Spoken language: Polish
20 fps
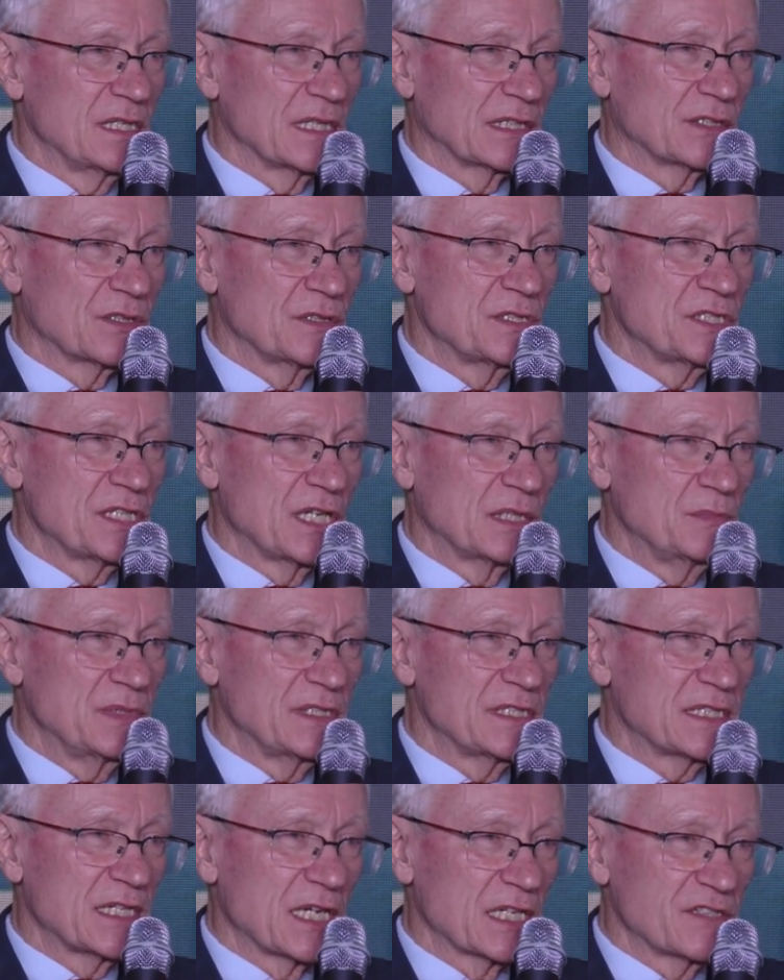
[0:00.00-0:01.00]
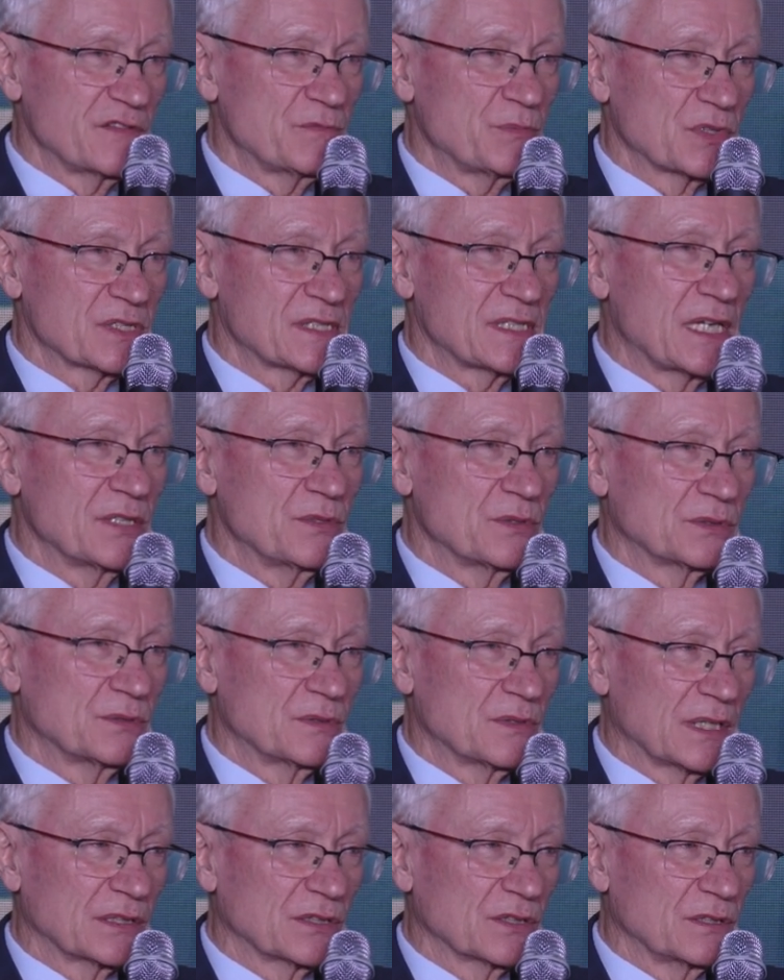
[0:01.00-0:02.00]
elektronicznej administracji w Poznaniu,
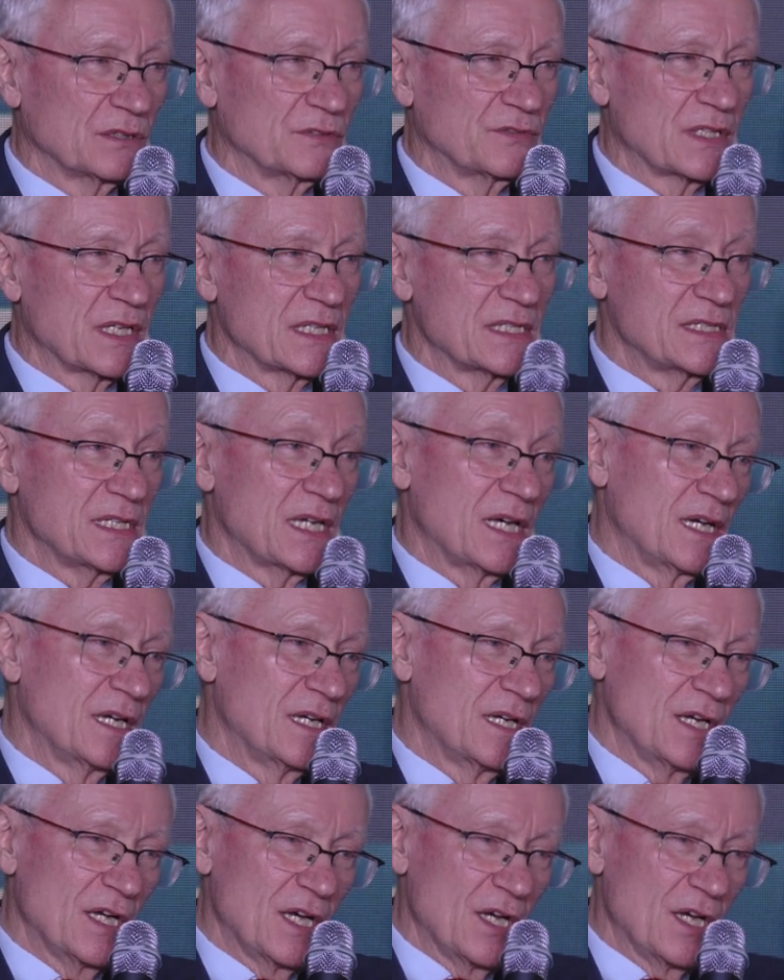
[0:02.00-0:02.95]
która to konferencja,